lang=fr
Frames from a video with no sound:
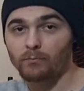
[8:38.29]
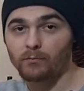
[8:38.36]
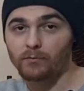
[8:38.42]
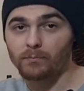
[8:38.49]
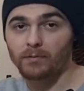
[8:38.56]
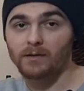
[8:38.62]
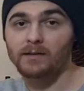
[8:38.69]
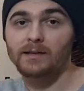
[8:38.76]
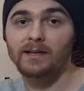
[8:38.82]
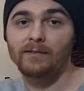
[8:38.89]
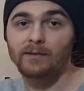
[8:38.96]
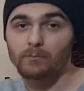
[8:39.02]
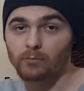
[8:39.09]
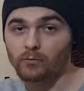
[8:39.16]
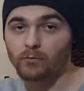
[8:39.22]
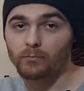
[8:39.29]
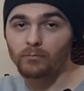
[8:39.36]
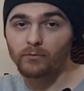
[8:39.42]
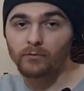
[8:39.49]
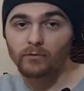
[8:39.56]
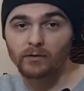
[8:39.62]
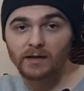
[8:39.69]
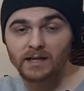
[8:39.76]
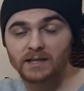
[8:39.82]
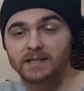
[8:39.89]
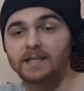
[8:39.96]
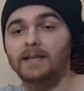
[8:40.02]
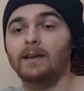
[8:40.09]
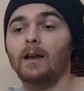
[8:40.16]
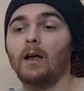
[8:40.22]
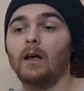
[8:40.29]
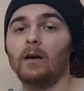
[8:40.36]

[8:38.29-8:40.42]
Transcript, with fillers: plus planté, avec beaucoup plus de cachettes,